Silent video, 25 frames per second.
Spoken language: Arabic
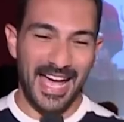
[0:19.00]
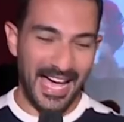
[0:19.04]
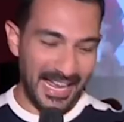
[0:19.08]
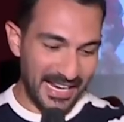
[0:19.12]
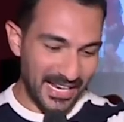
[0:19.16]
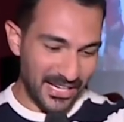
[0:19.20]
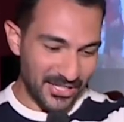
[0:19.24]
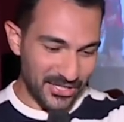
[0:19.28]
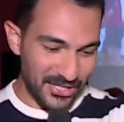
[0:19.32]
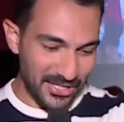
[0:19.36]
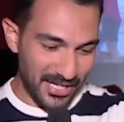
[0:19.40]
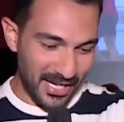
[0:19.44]

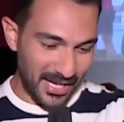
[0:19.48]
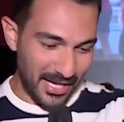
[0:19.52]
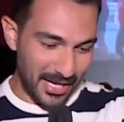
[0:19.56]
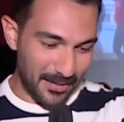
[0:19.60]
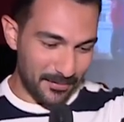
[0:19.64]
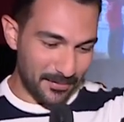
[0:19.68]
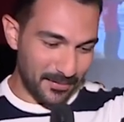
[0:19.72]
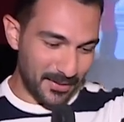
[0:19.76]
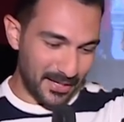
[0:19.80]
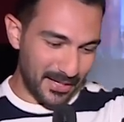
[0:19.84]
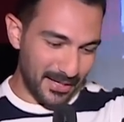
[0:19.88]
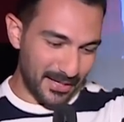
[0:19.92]
انا اجيت
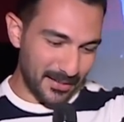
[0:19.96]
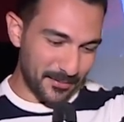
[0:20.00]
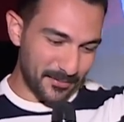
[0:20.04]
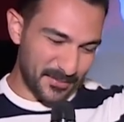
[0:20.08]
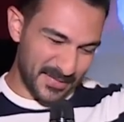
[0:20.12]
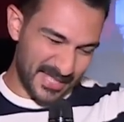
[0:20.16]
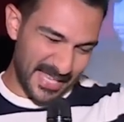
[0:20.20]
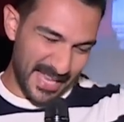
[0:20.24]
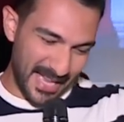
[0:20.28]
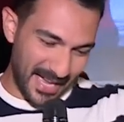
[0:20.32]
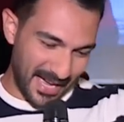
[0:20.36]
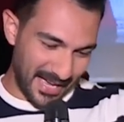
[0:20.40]
قبل
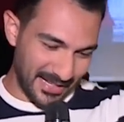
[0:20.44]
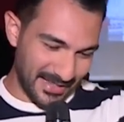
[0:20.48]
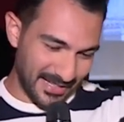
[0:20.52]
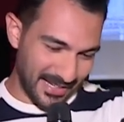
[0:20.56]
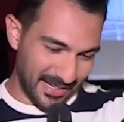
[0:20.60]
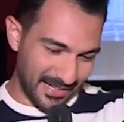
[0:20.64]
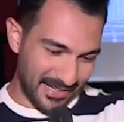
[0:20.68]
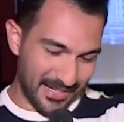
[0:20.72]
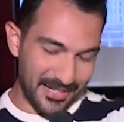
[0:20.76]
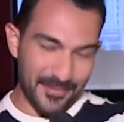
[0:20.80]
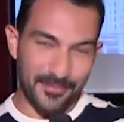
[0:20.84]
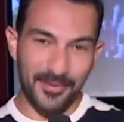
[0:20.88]
بساعه
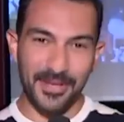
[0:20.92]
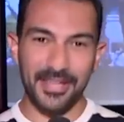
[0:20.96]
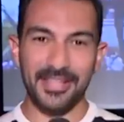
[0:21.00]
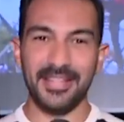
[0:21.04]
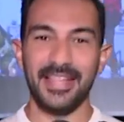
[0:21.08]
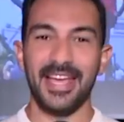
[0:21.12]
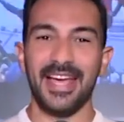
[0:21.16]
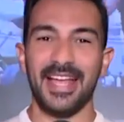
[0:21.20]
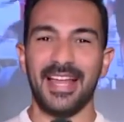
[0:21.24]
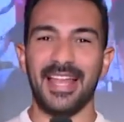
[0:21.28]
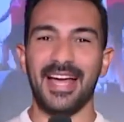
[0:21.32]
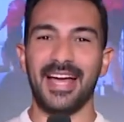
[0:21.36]
تقريبا
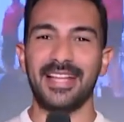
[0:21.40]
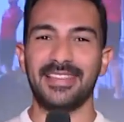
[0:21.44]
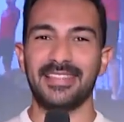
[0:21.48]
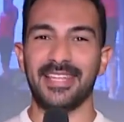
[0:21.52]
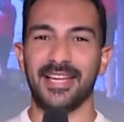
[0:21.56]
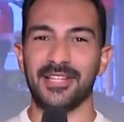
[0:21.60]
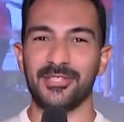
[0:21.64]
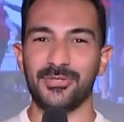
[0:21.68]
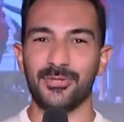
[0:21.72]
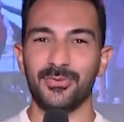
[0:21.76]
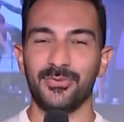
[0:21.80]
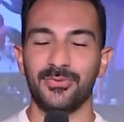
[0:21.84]

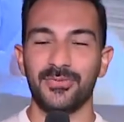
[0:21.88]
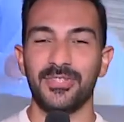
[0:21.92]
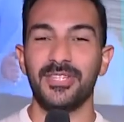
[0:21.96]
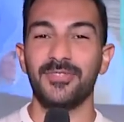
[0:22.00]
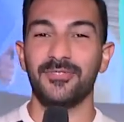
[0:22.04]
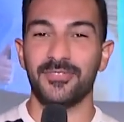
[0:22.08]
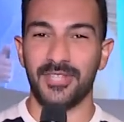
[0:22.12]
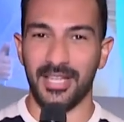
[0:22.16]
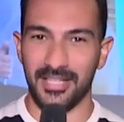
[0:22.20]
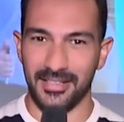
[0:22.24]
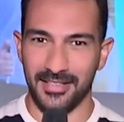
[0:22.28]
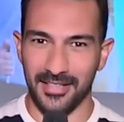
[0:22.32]
لحتى اشوف
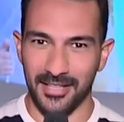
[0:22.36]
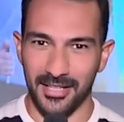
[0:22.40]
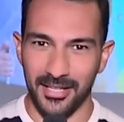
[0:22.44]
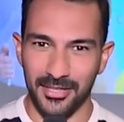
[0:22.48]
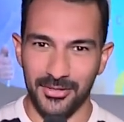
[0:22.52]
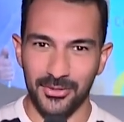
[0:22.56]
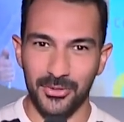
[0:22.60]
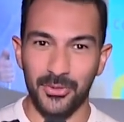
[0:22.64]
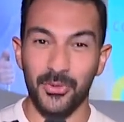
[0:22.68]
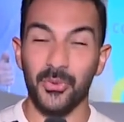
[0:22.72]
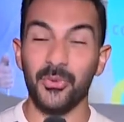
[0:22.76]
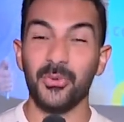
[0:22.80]
كيف
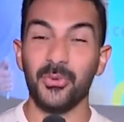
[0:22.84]
تحضيراته